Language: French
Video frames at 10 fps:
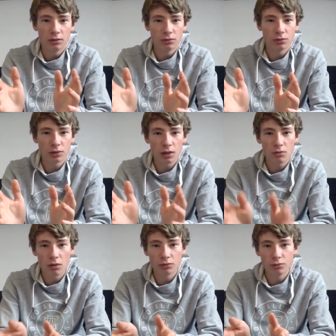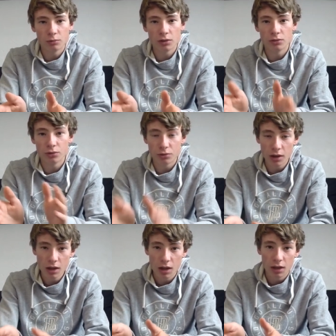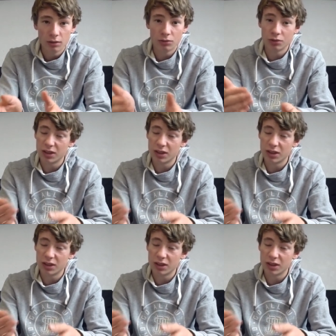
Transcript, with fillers: Donc ce sera courant du mois de juin, donc